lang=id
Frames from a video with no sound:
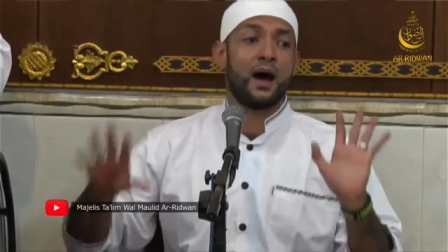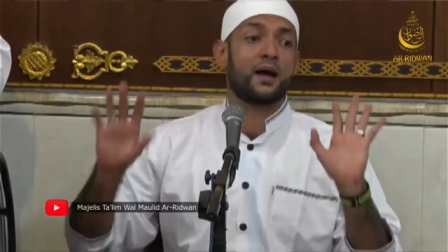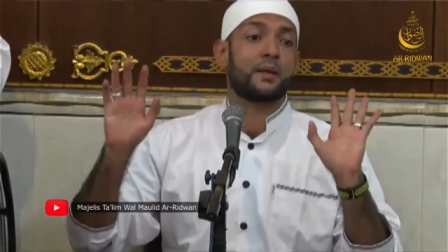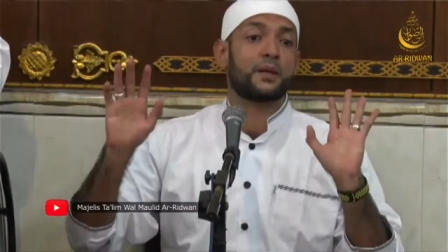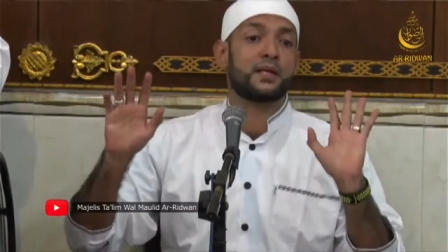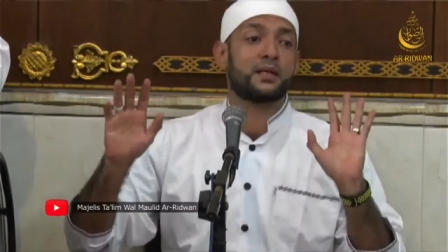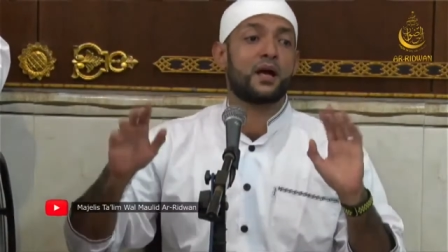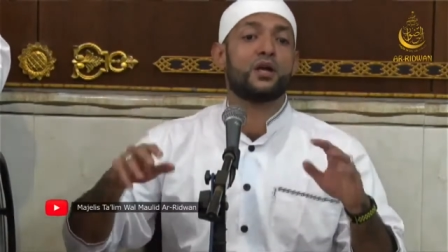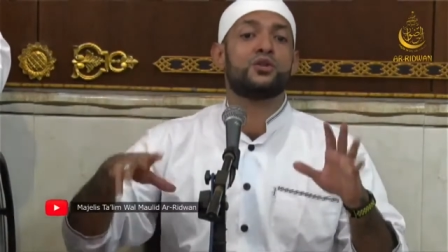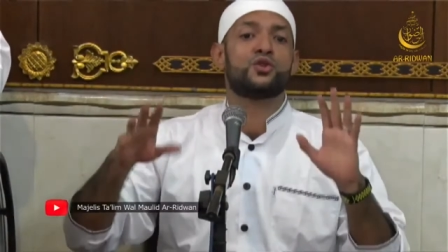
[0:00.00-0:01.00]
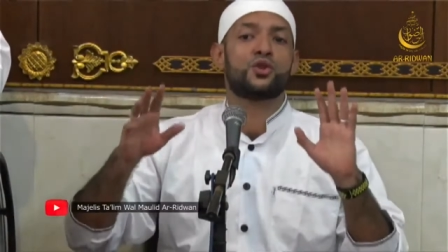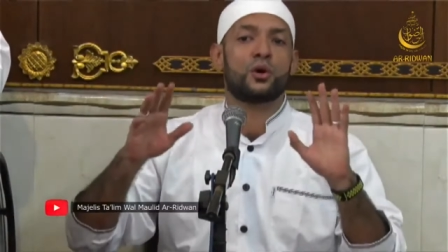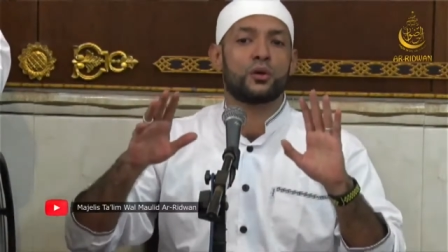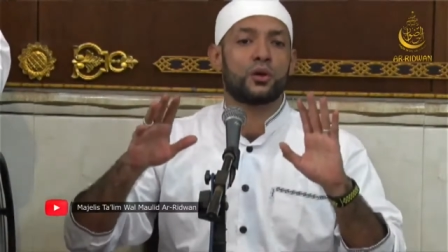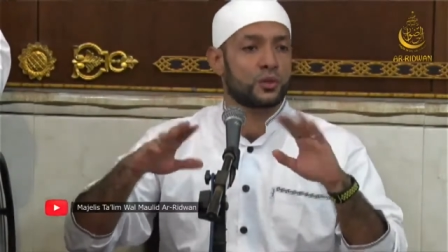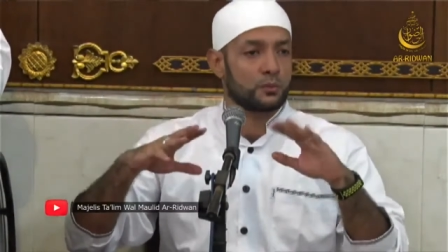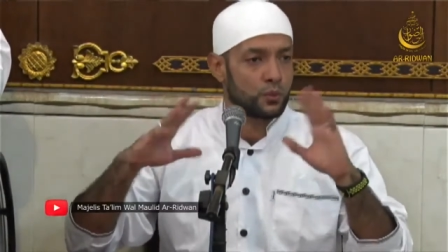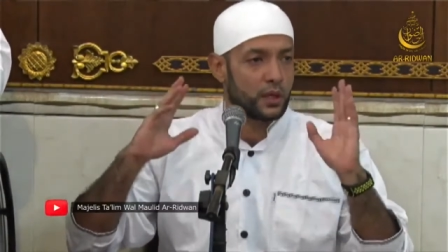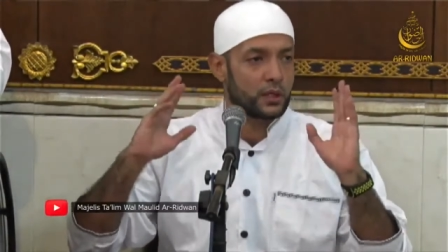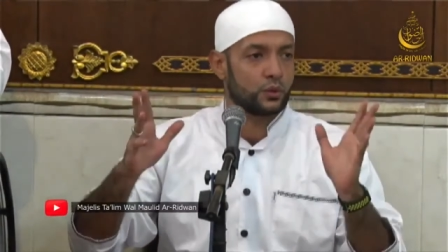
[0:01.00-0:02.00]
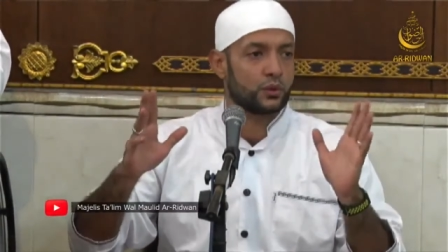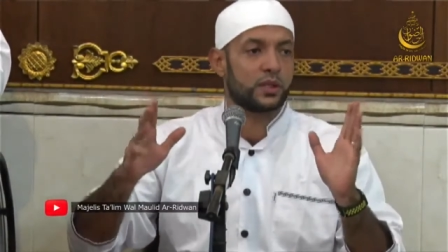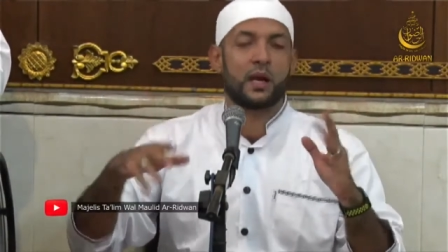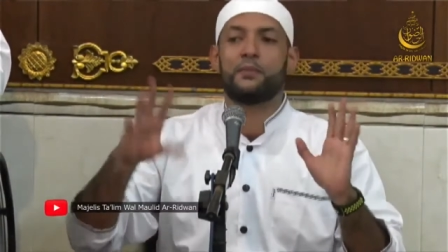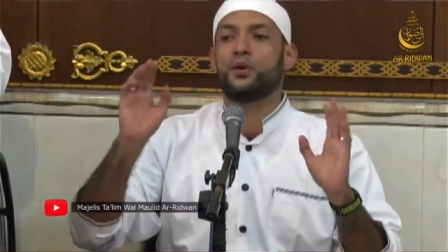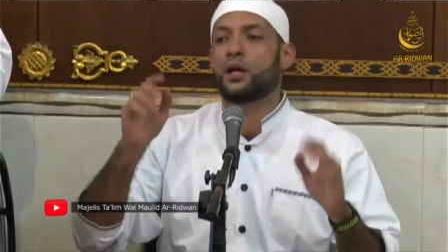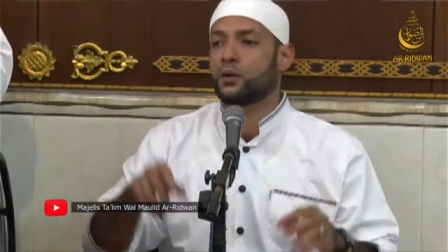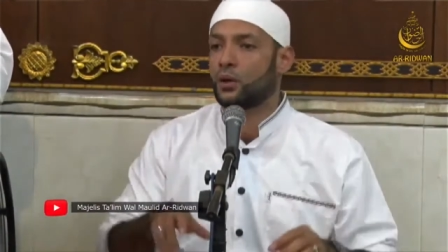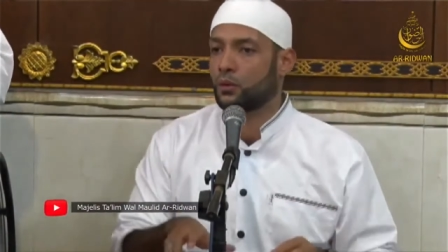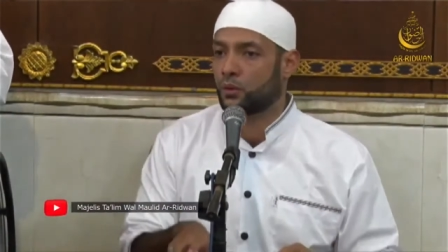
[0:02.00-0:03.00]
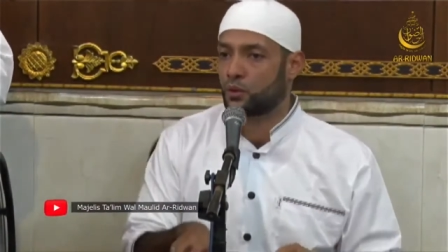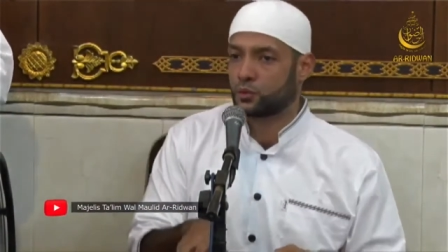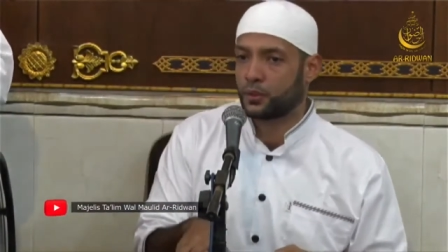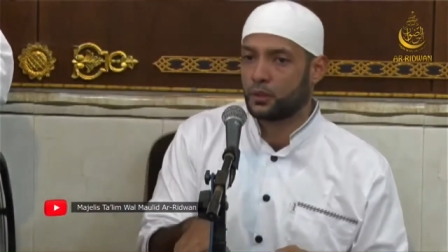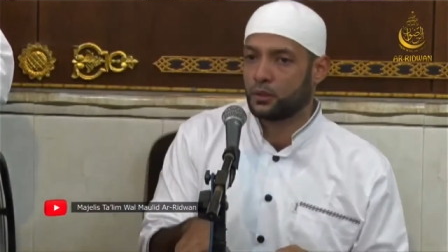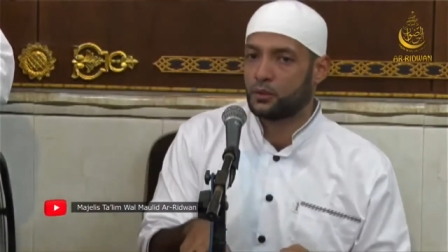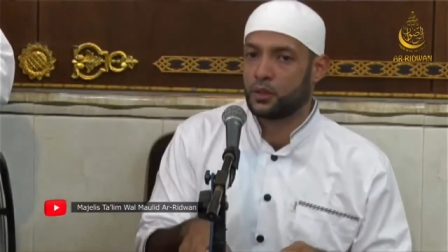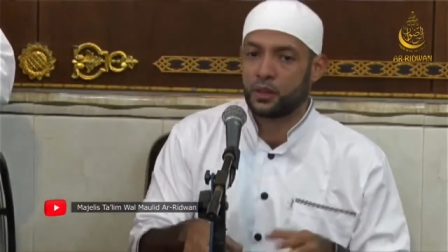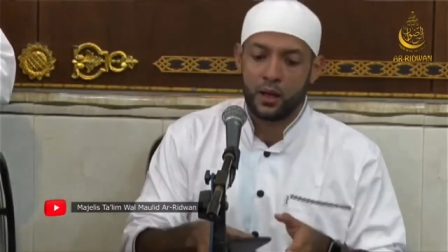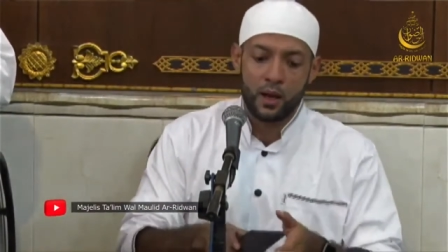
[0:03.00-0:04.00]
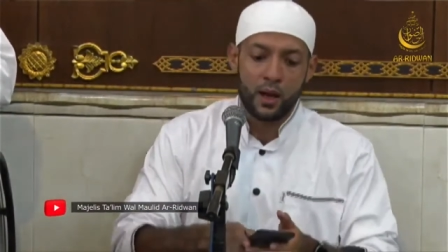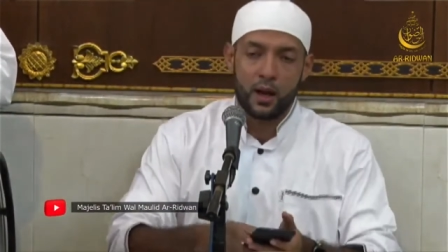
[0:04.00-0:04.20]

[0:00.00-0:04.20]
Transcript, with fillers: Harapan kita insya Allah semua itu dikabulkan oleh Allah Subhanahu wa taala.